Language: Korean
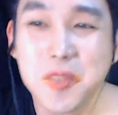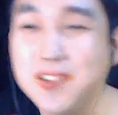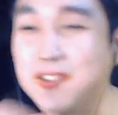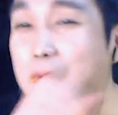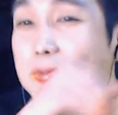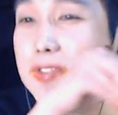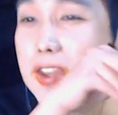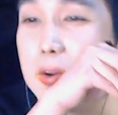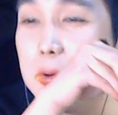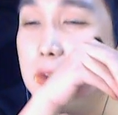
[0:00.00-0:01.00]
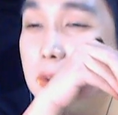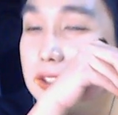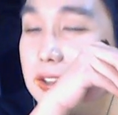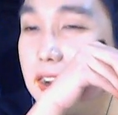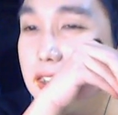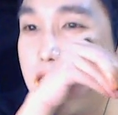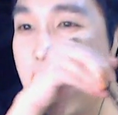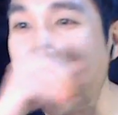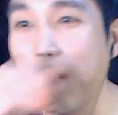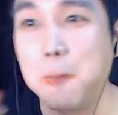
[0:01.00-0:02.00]
저분 되게 오래 봤어요
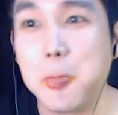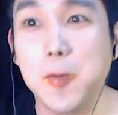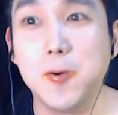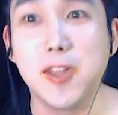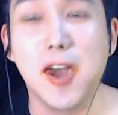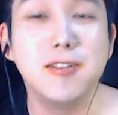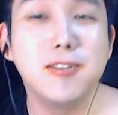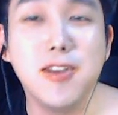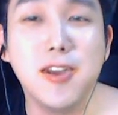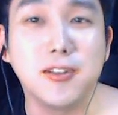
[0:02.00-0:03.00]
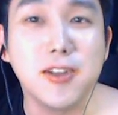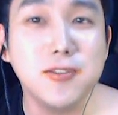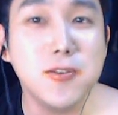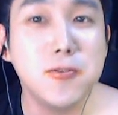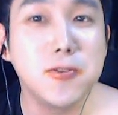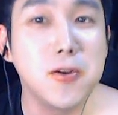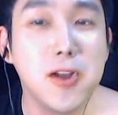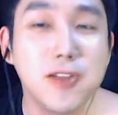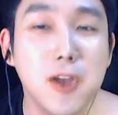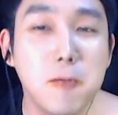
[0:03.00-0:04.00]
아들아. 어, 나한테 사적으로
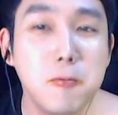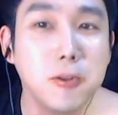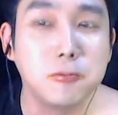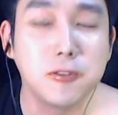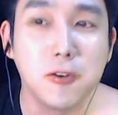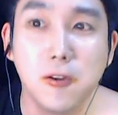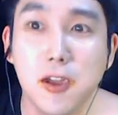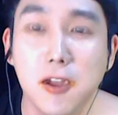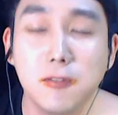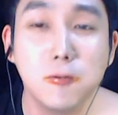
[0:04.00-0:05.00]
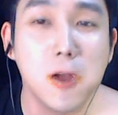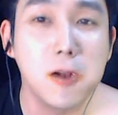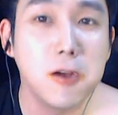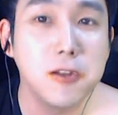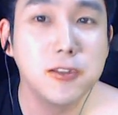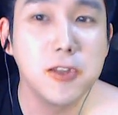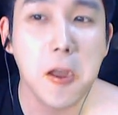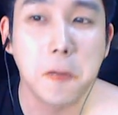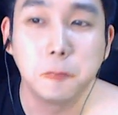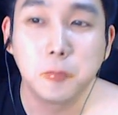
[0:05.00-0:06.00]
연락한 적 한 번도 없어. 내 카톡도 알고
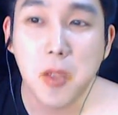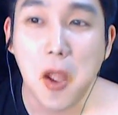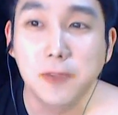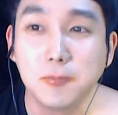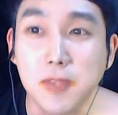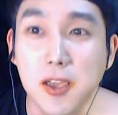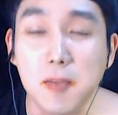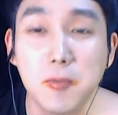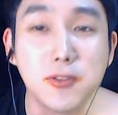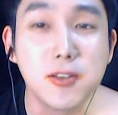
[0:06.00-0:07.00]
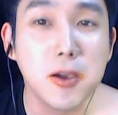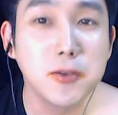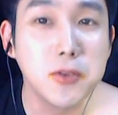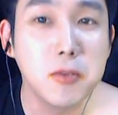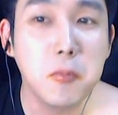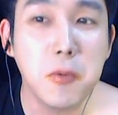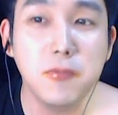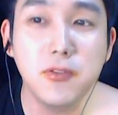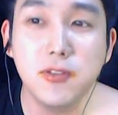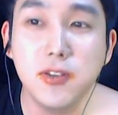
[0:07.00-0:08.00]
하는데 예, 뭐 제 방송이 뭐
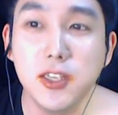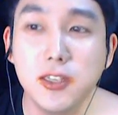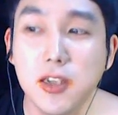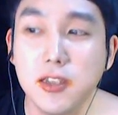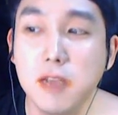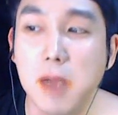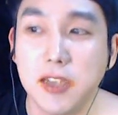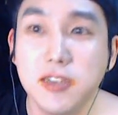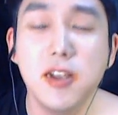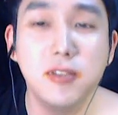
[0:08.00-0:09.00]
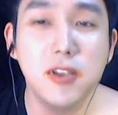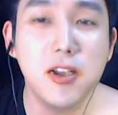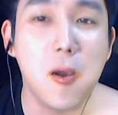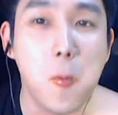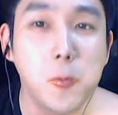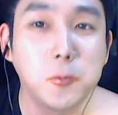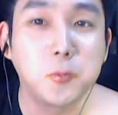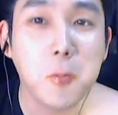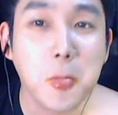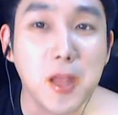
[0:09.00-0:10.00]
팬분들이 상당히 많긴 한데
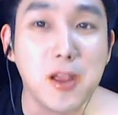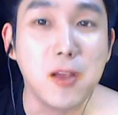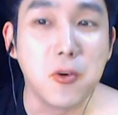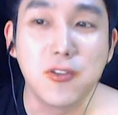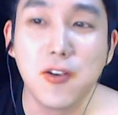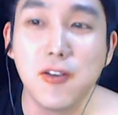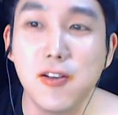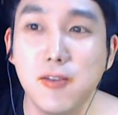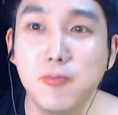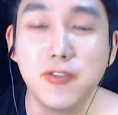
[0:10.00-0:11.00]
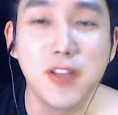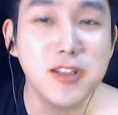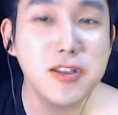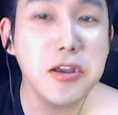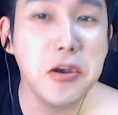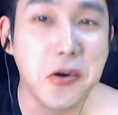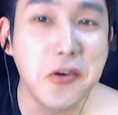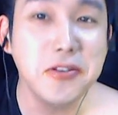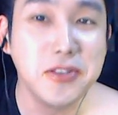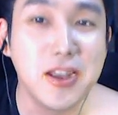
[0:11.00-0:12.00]
예, 뭐 그럴 분은
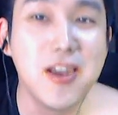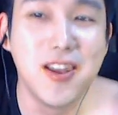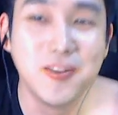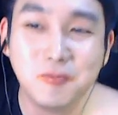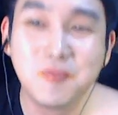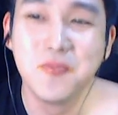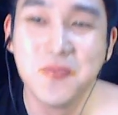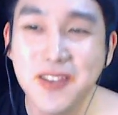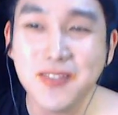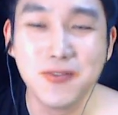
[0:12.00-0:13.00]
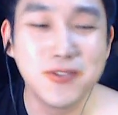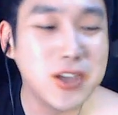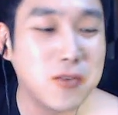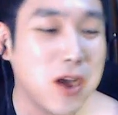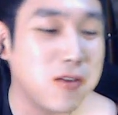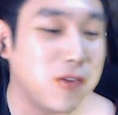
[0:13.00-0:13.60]
아니에요. 예. 웃자고 한 것